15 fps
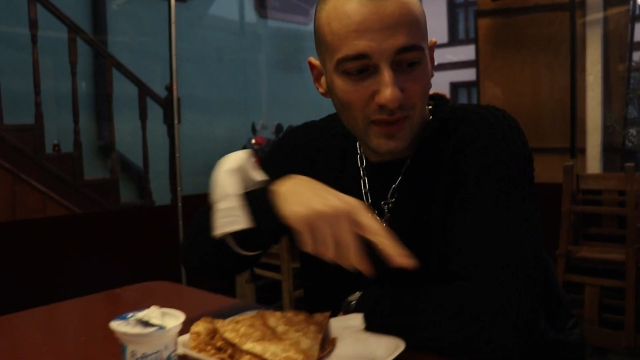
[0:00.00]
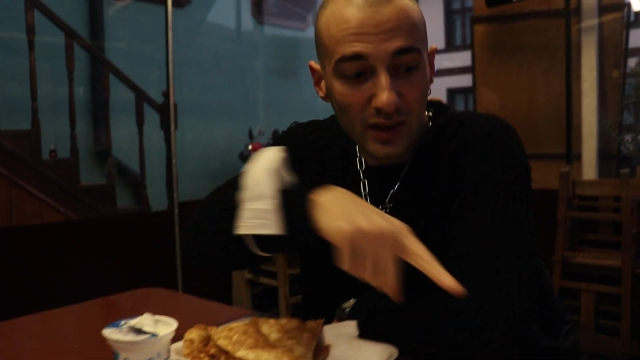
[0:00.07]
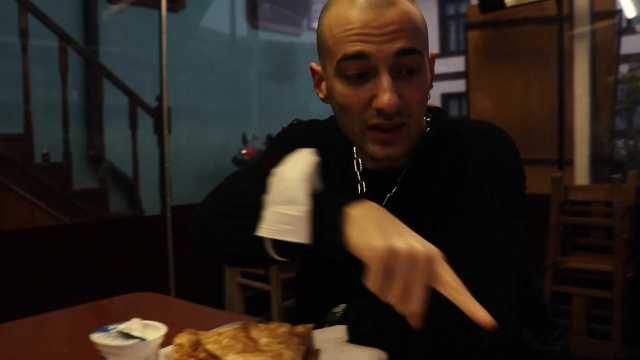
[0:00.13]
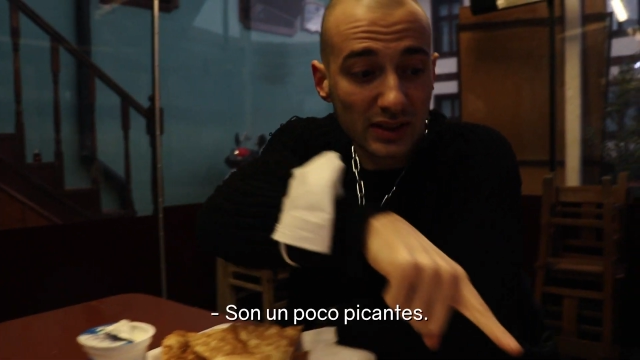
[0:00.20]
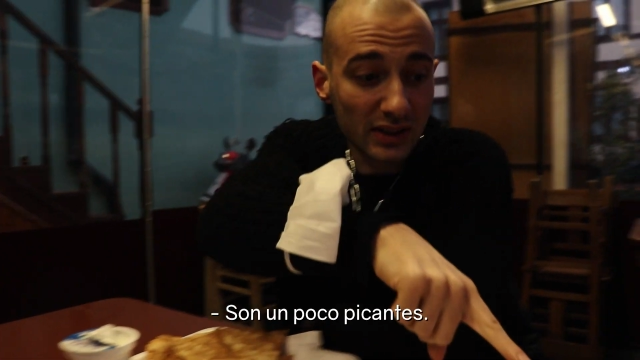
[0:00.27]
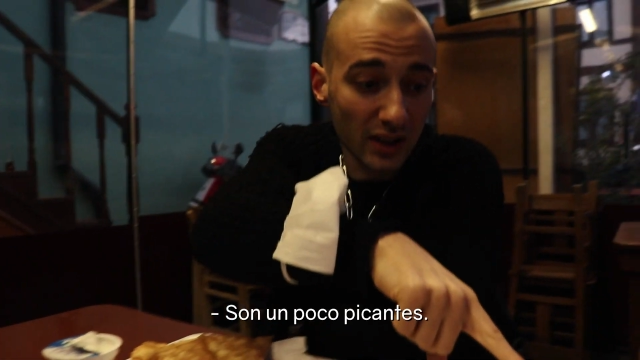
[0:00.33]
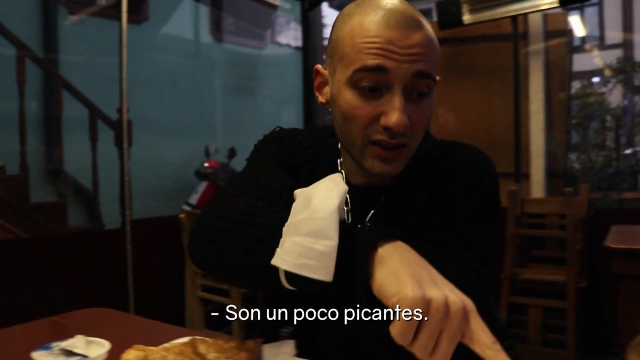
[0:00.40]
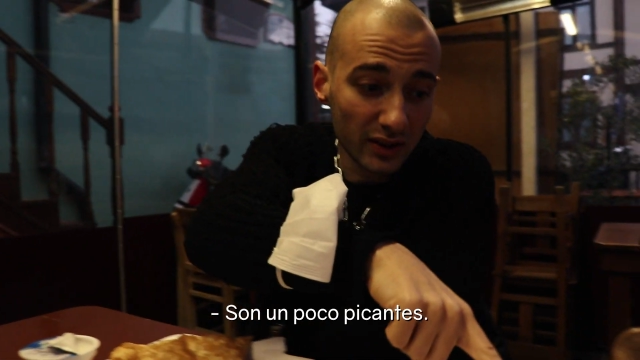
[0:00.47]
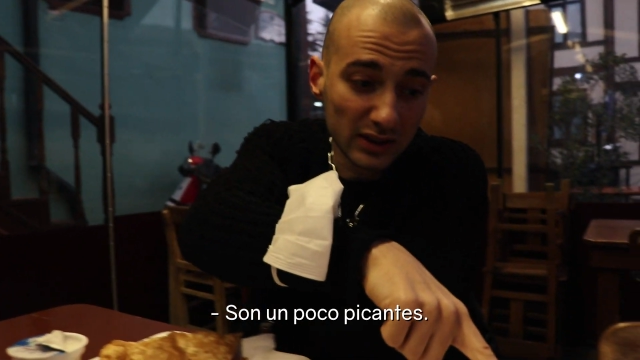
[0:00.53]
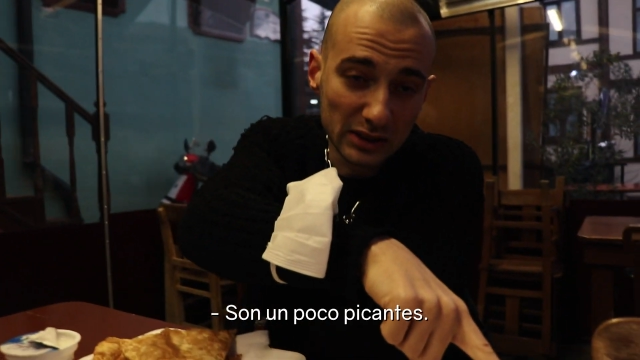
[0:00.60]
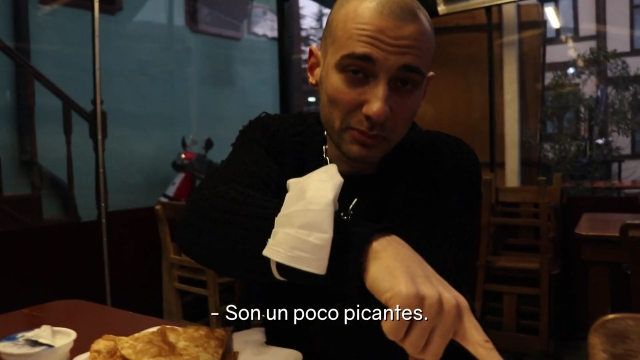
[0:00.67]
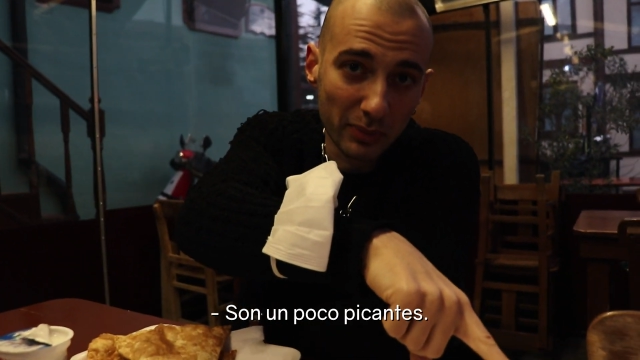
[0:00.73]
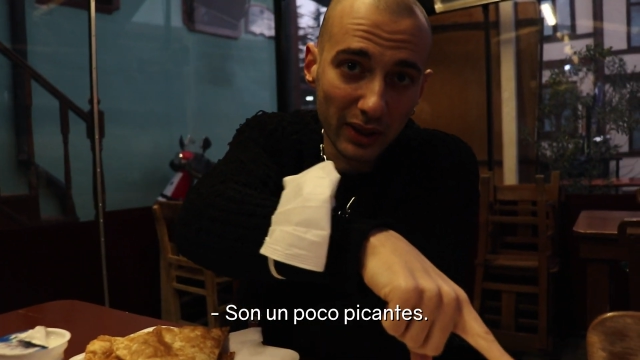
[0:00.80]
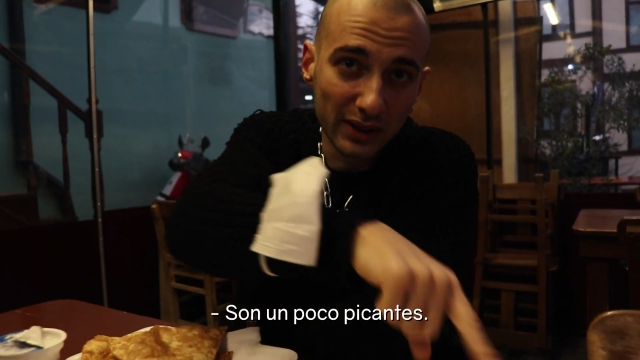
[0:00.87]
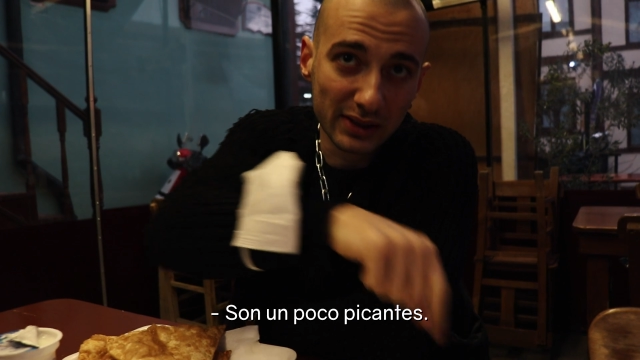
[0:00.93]
It's kind of
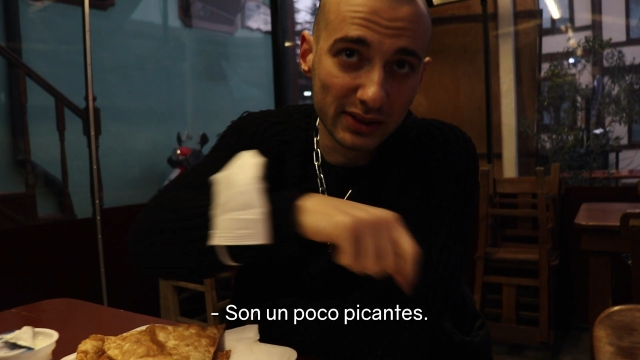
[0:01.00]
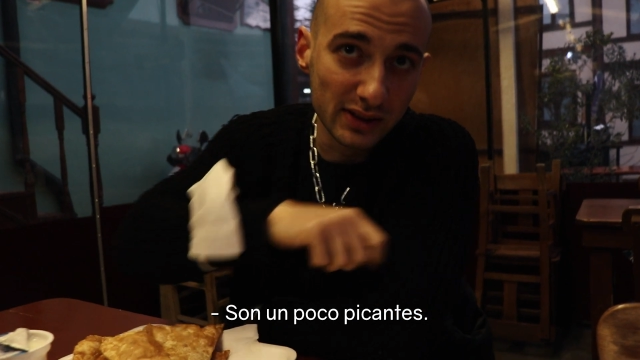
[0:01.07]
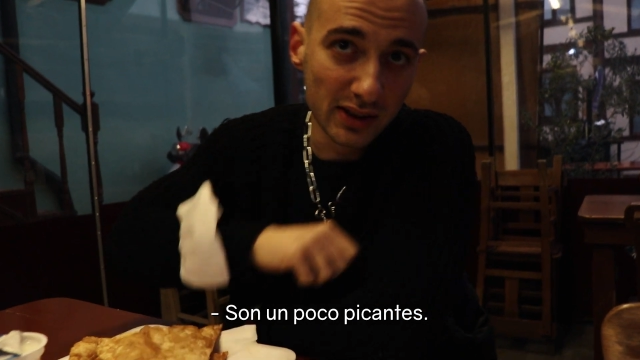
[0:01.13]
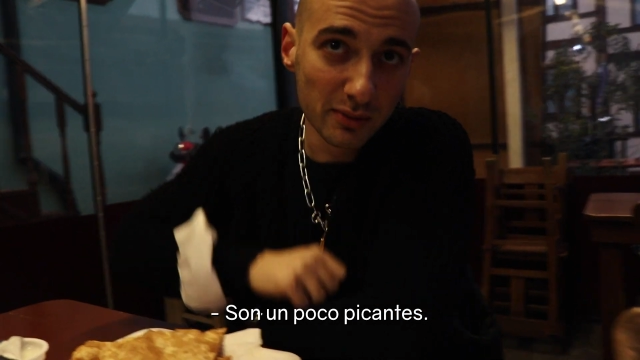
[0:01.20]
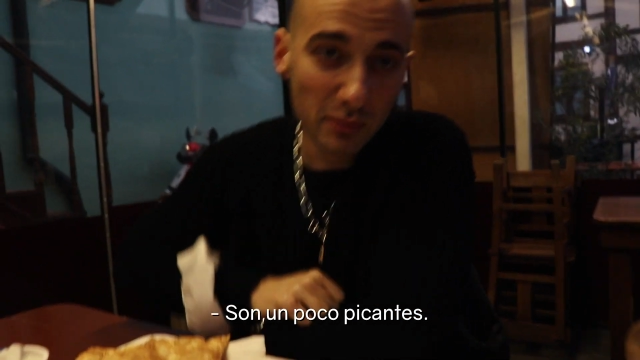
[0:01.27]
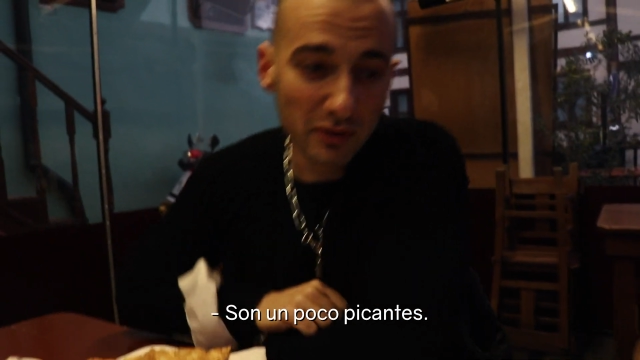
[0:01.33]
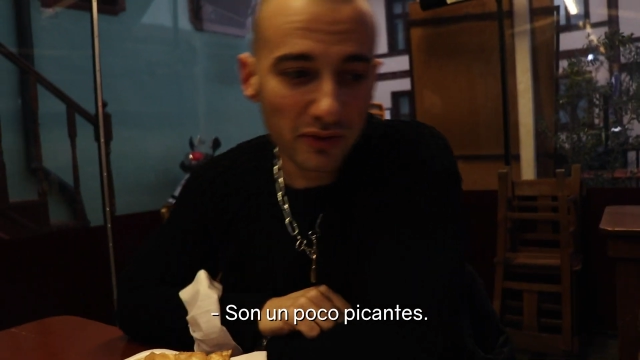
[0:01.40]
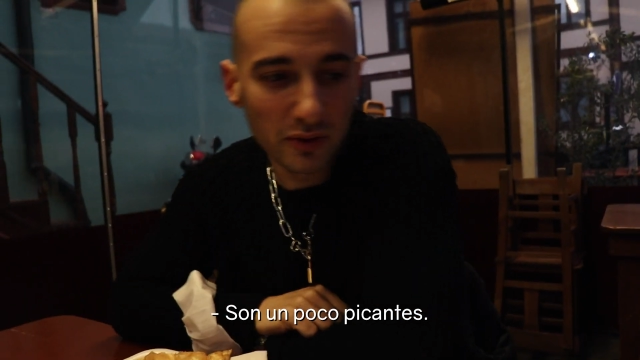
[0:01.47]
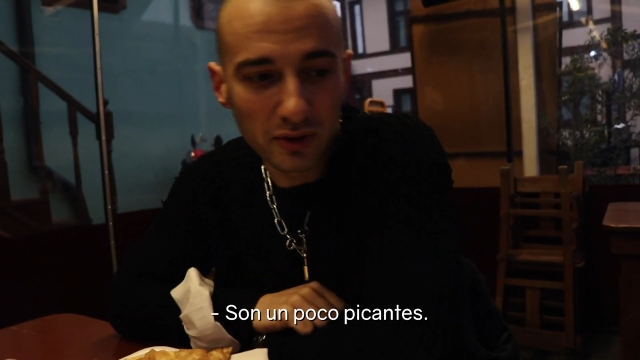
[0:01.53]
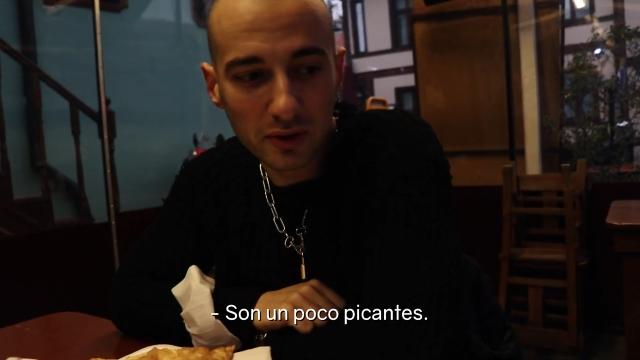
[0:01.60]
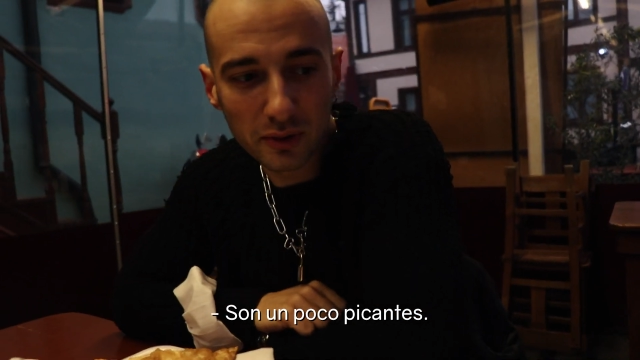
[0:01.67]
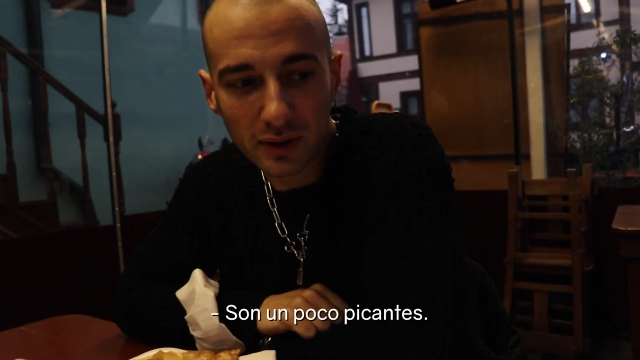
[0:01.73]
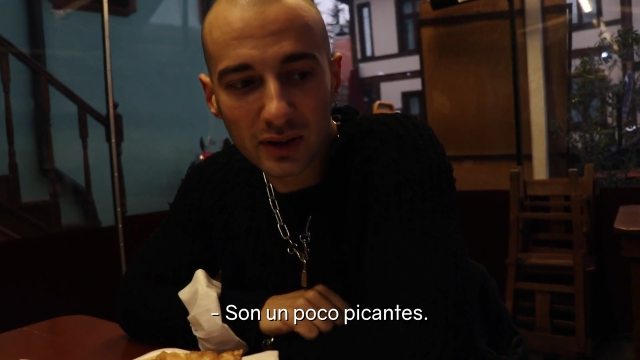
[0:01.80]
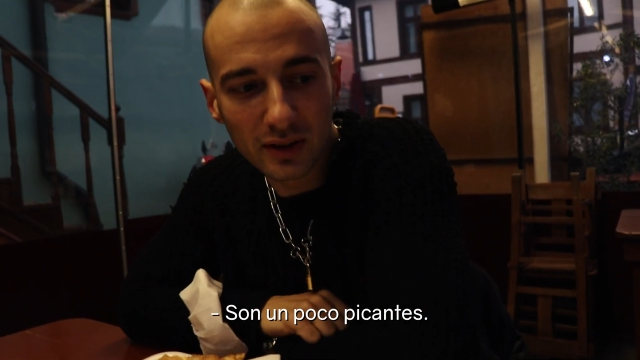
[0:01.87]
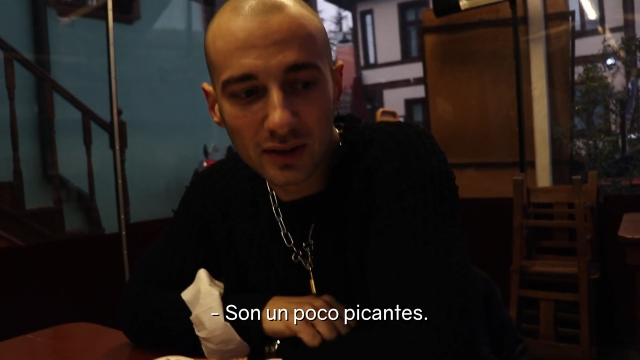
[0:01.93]
spicy before
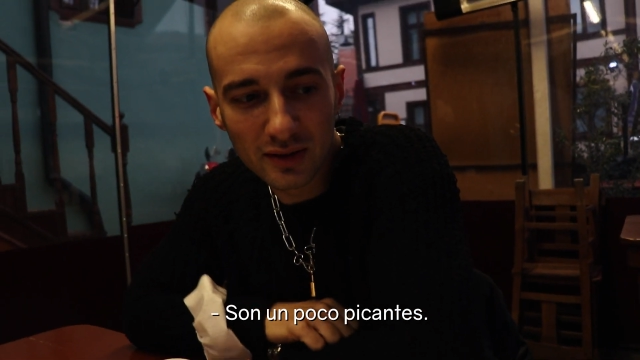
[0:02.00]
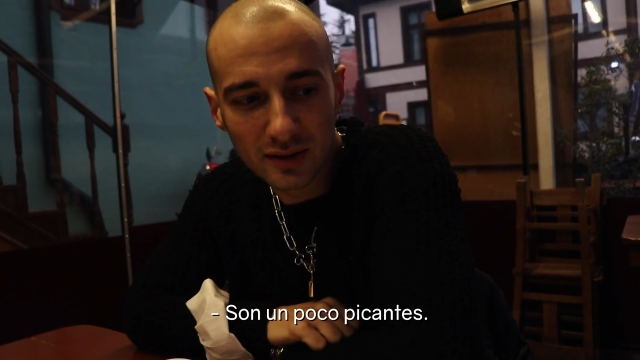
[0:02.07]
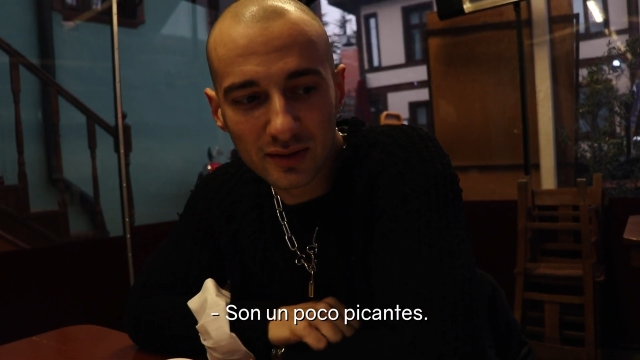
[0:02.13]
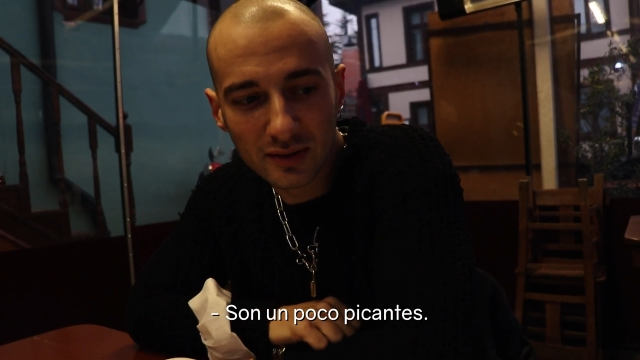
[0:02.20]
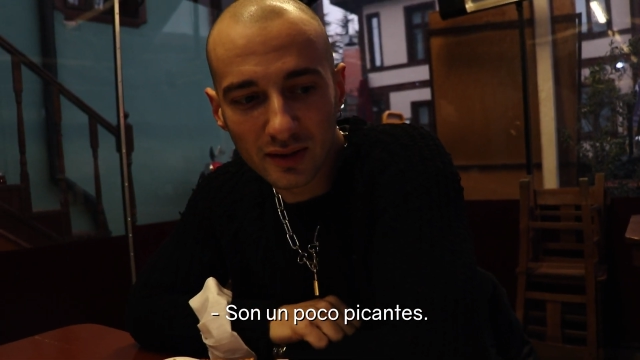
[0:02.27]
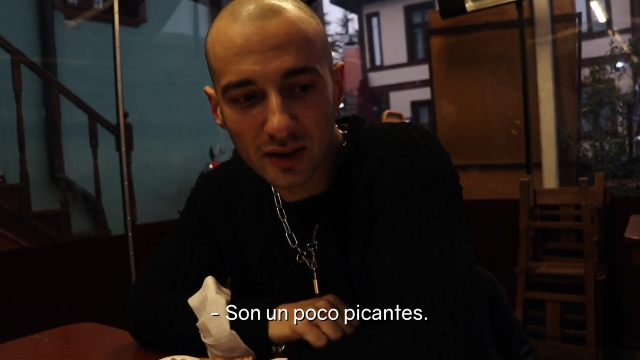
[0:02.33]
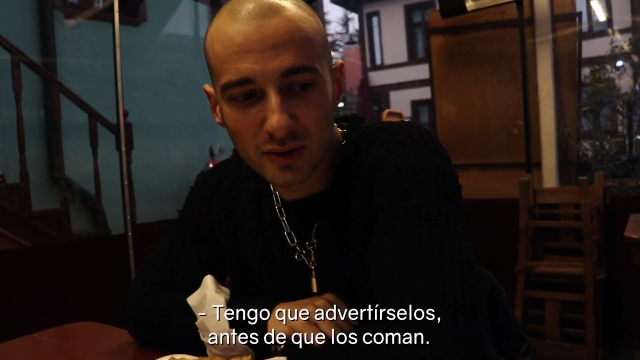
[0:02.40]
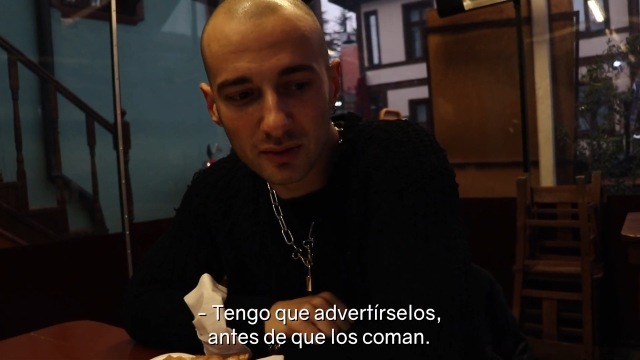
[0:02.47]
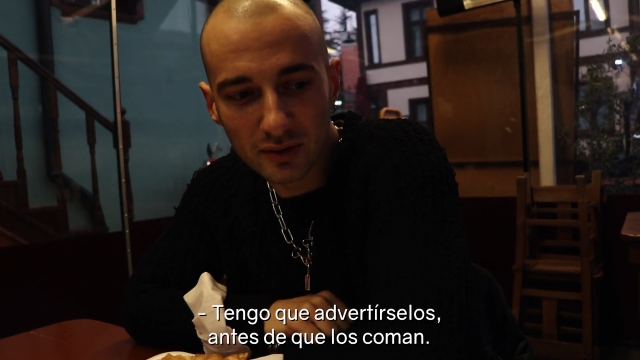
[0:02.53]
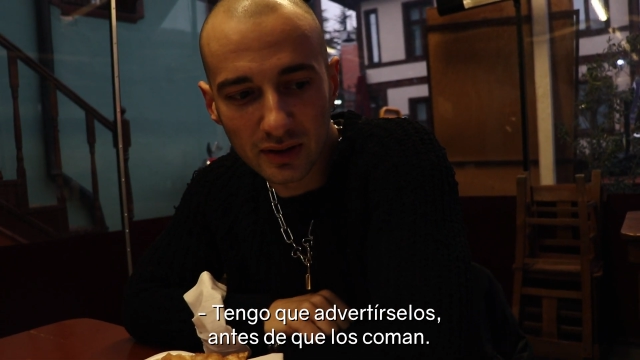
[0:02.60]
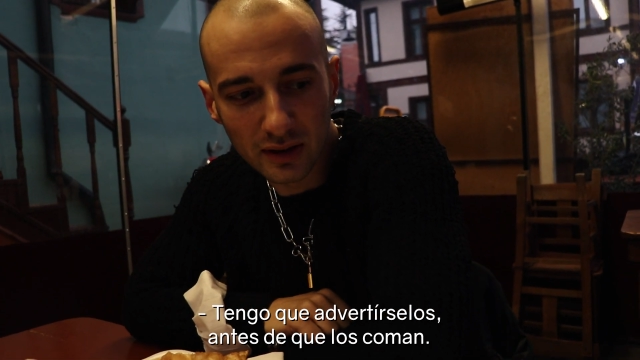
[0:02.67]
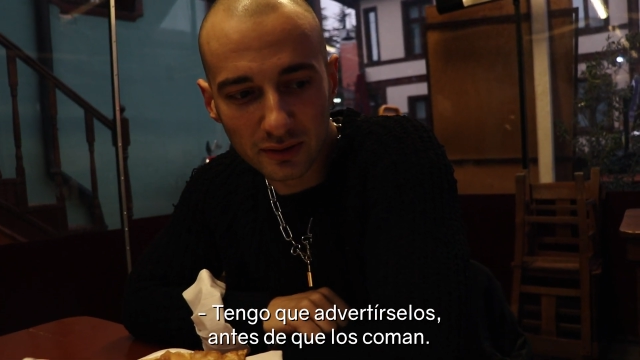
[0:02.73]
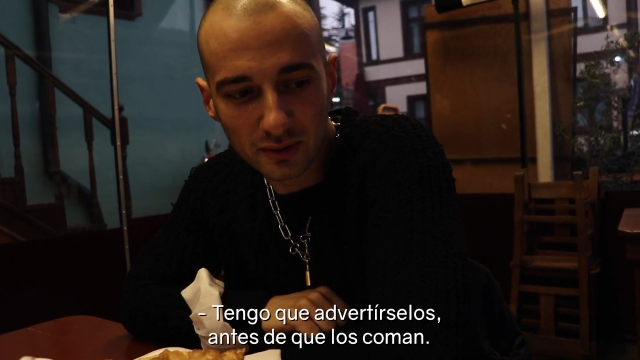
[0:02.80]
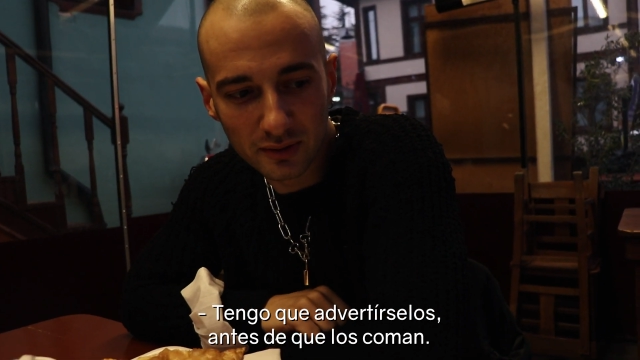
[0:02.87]
you eat it, I should tell